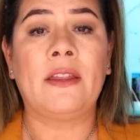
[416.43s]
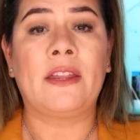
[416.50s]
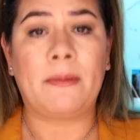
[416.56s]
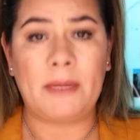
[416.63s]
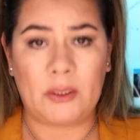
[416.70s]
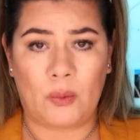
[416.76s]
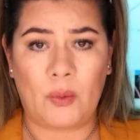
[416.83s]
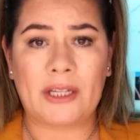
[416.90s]
De
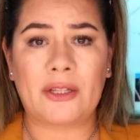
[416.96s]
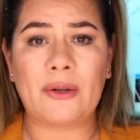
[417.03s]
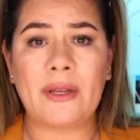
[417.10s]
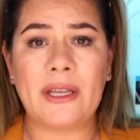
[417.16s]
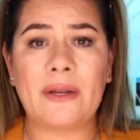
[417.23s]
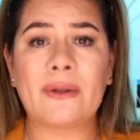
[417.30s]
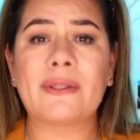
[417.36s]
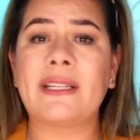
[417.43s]
mis cuatro
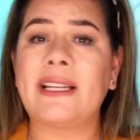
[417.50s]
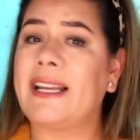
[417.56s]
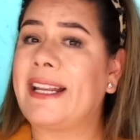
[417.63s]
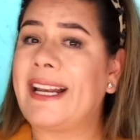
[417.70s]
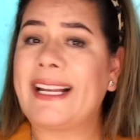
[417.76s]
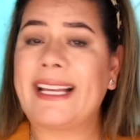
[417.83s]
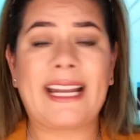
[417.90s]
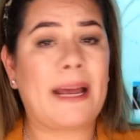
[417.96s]
hijos, él
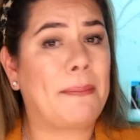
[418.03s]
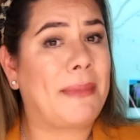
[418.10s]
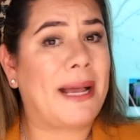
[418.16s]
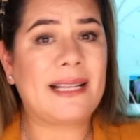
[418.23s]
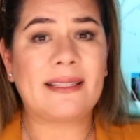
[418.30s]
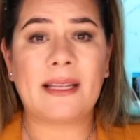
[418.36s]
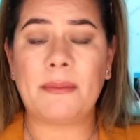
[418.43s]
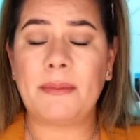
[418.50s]
era el que era
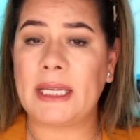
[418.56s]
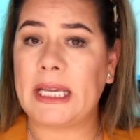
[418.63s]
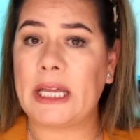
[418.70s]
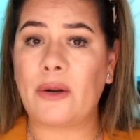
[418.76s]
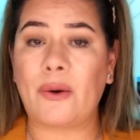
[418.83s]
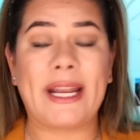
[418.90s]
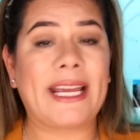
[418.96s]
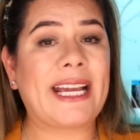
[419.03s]
más
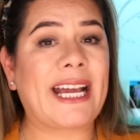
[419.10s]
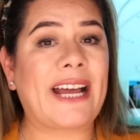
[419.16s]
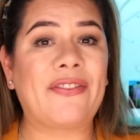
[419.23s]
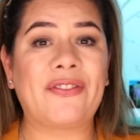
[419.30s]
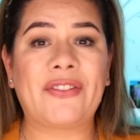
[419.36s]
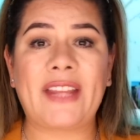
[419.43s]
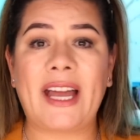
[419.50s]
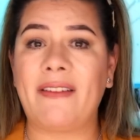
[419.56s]
amiguero, le
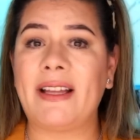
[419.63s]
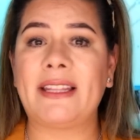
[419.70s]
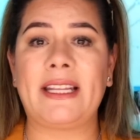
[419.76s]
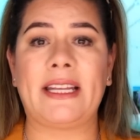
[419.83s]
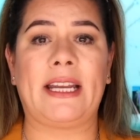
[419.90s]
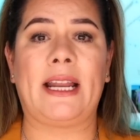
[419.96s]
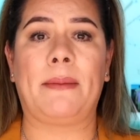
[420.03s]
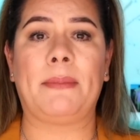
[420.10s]
encantaba
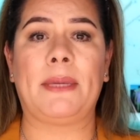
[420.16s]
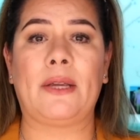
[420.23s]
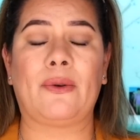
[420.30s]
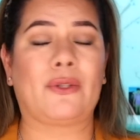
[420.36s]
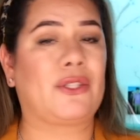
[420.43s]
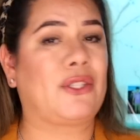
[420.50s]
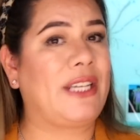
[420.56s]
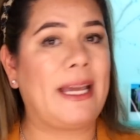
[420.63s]
tener
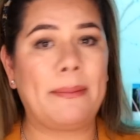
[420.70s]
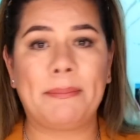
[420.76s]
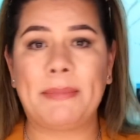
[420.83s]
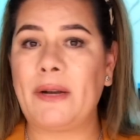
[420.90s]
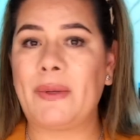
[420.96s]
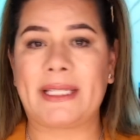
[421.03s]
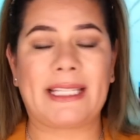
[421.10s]
amigos, siempre lo